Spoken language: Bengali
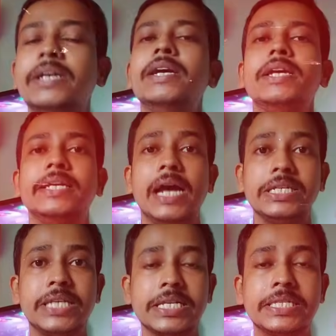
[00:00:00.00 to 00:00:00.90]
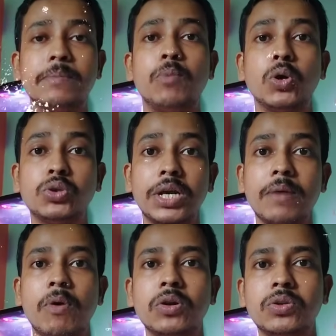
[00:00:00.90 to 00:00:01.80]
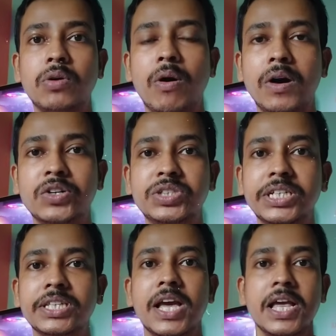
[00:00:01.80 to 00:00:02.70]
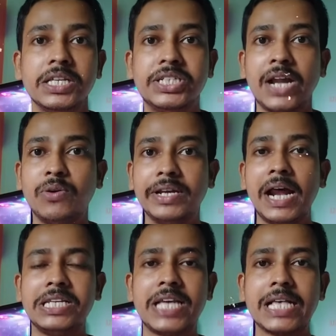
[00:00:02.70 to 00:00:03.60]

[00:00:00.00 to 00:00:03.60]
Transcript: নয় ইনার শাস্তি বড় থেকে বড়তর হওয়া উচিত যেন ইনার